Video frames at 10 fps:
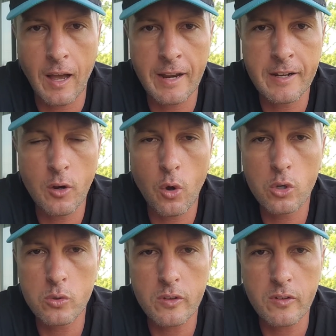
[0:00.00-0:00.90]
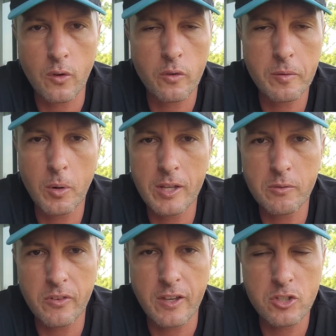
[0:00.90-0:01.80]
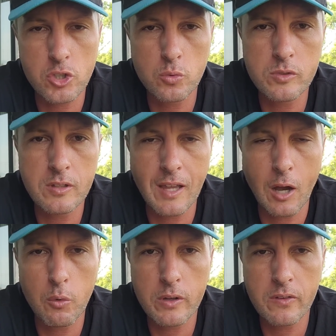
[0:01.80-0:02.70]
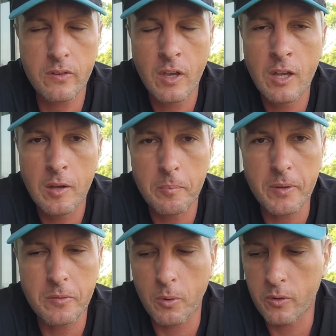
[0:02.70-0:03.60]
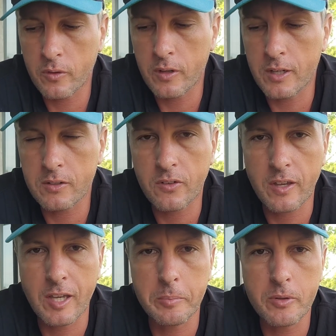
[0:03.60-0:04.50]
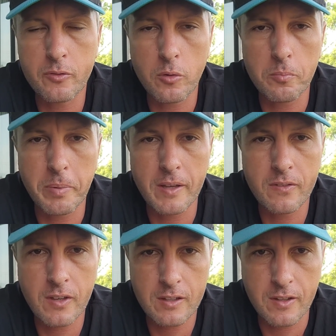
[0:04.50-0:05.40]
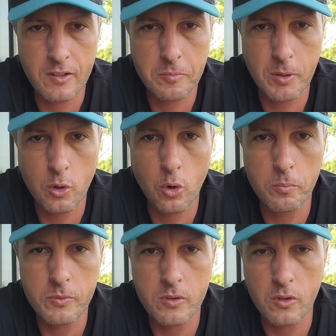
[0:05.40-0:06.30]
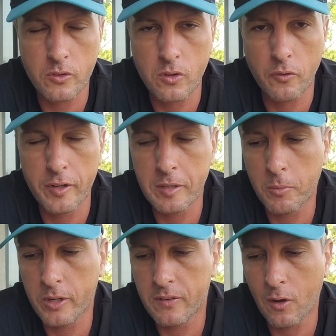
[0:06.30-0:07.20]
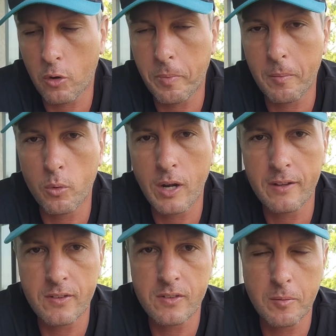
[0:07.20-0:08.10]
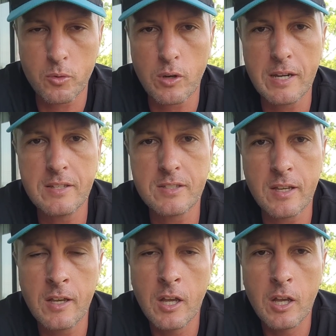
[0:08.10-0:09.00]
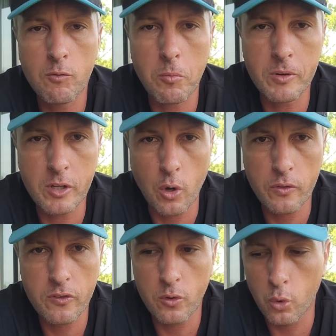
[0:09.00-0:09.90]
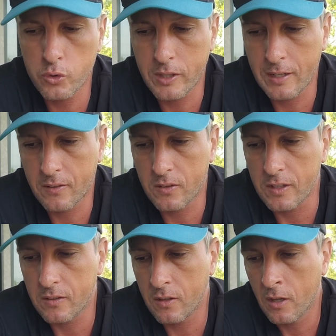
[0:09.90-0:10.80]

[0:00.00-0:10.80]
eine Nacht oder sagen wir mal etwa sechs Stunden dauert, bis man äh, das Ergebnis vom PCR-Test bekommt. Also da findet man jetzt auch beim Online-System so eine Liste, wo man die ganzen Hotels sieht.